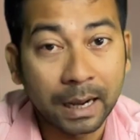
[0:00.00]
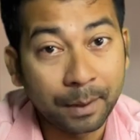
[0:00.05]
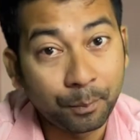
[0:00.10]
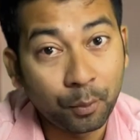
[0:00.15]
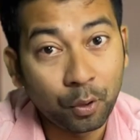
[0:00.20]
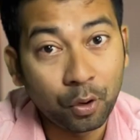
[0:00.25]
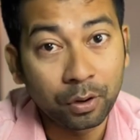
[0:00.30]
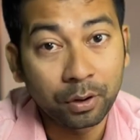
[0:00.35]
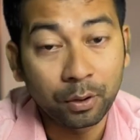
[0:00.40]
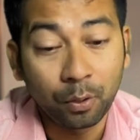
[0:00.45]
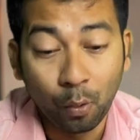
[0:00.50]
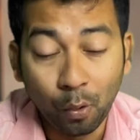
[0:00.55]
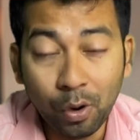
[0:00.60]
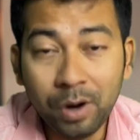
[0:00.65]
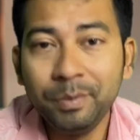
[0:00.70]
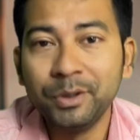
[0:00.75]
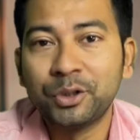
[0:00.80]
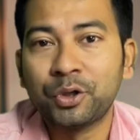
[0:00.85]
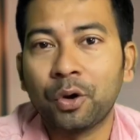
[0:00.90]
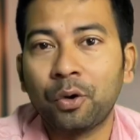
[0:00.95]
তারপর
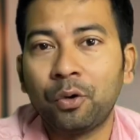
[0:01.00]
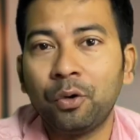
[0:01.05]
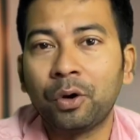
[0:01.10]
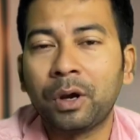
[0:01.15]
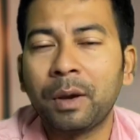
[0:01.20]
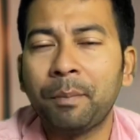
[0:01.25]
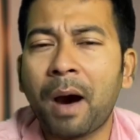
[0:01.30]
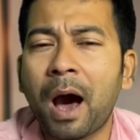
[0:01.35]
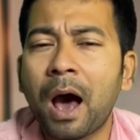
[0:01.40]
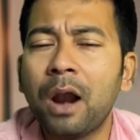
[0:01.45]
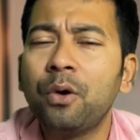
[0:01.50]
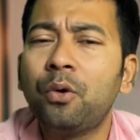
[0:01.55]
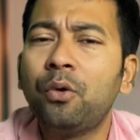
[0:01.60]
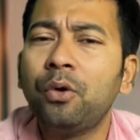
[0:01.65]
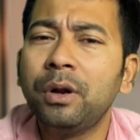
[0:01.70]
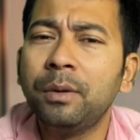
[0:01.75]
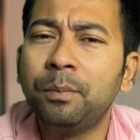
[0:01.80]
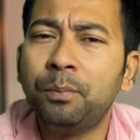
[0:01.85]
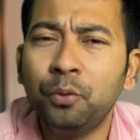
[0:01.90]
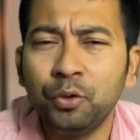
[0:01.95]
ওই বিষয়গুলোকে ভালো
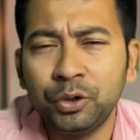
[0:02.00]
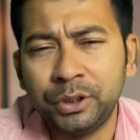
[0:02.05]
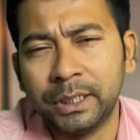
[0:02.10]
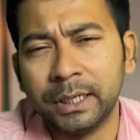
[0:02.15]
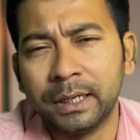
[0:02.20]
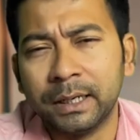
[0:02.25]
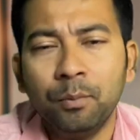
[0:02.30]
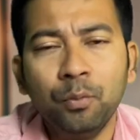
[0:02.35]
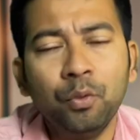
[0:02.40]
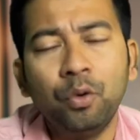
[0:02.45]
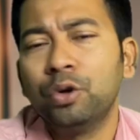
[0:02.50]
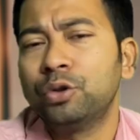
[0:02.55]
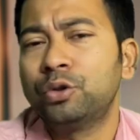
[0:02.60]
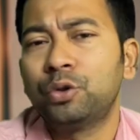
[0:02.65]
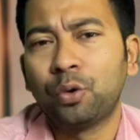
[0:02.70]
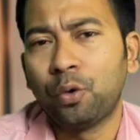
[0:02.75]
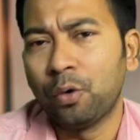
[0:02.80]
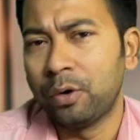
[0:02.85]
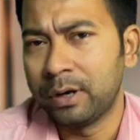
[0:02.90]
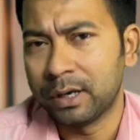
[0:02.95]
করে বুঝে
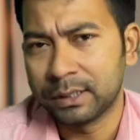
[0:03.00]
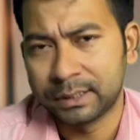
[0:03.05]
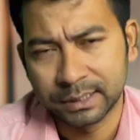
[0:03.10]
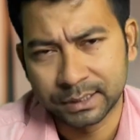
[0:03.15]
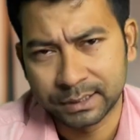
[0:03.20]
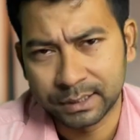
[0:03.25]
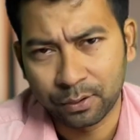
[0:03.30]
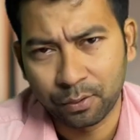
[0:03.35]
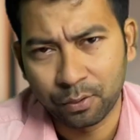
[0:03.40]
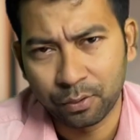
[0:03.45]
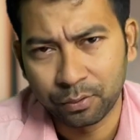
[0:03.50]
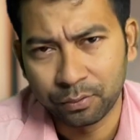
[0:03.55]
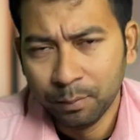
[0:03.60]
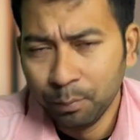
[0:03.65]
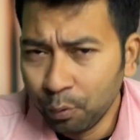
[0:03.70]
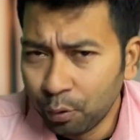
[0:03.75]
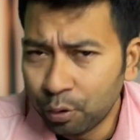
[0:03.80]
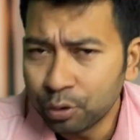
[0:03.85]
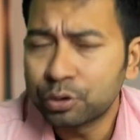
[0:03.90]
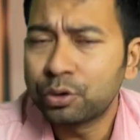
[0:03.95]
মুখস্থ করে নেওয়ার চেষ্টা করো
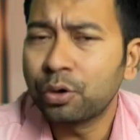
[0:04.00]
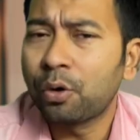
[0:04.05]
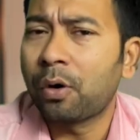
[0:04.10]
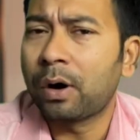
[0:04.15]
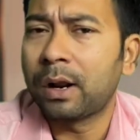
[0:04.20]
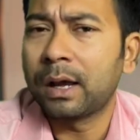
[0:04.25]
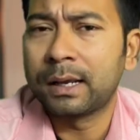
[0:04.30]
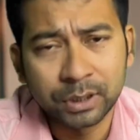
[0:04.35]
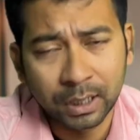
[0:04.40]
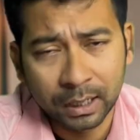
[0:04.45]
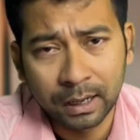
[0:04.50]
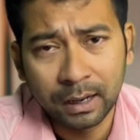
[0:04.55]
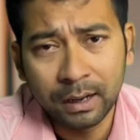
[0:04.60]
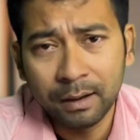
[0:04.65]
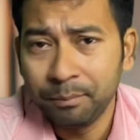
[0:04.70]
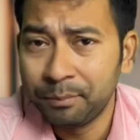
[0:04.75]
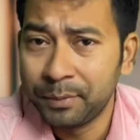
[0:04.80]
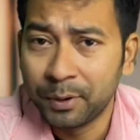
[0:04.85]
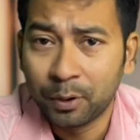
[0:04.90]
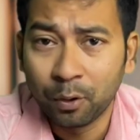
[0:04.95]
মুখস্থ করা ছাড়া
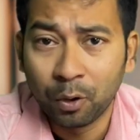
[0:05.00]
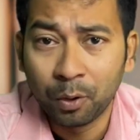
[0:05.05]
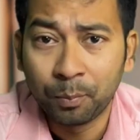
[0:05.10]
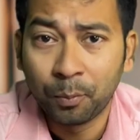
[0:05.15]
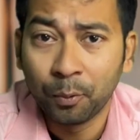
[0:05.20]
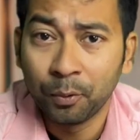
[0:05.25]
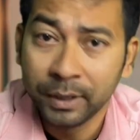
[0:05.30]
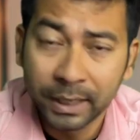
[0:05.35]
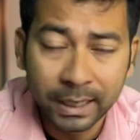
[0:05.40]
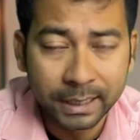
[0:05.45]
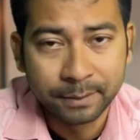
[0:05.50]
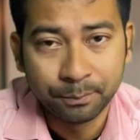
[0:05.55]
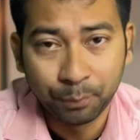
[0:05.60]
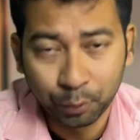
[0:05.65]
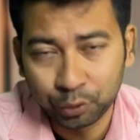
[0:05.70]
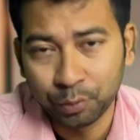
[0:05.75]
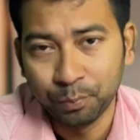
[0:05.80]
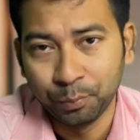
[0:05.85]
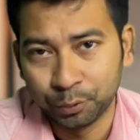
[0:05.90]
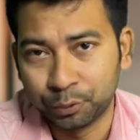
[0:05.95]
বিকল্প নেই
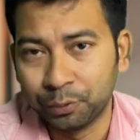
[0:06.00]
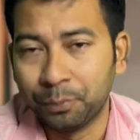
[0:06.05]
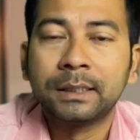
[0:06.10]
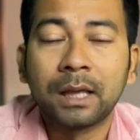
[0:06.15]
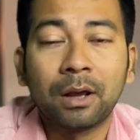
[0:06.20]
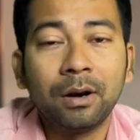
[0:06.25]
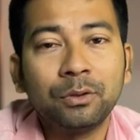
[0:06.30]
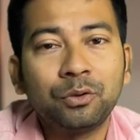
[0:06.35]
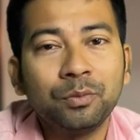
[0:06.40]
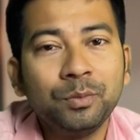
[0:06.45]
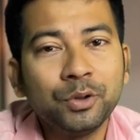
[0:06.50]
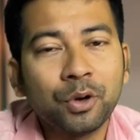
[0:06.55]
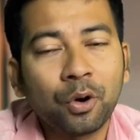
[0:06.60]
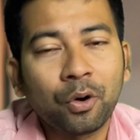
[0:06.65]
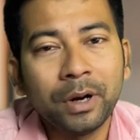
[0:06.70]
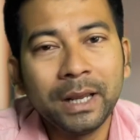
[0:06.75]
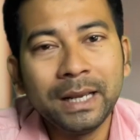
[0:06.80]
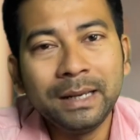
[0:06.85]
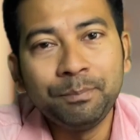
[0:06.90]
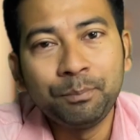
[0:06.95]
প্রথম প্রথম তাহলে তুমি
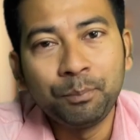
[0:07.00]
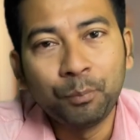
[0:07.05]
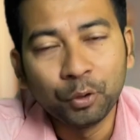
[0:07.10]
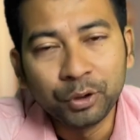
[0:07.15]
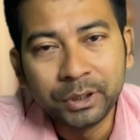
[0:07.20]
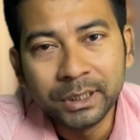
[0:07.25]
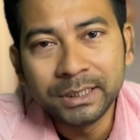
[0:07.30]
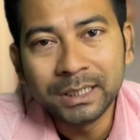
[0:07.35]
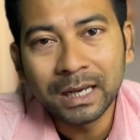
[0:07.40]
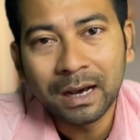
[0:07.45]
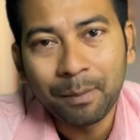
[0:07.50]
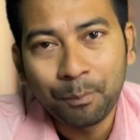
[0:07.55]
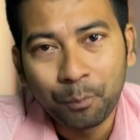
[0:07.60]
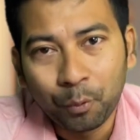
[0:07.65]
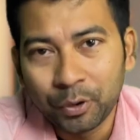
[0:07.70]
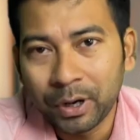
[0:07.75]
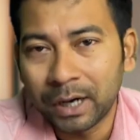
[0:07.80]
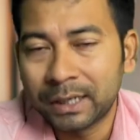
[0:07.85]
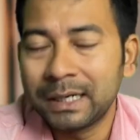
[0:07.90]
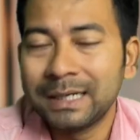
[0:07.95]
যখন এই প্রতিটা
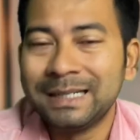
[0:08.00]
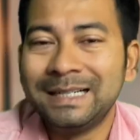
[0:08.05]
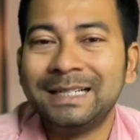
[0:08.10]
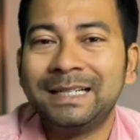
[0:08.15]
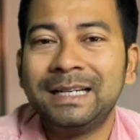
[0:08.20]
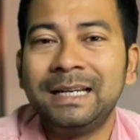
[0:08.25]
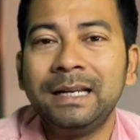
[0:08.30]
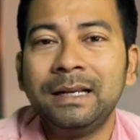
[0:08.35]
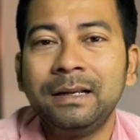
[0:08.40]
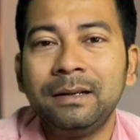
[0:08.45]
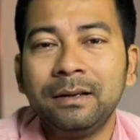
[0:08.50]
প্রোডাক্টের ডিটেলিং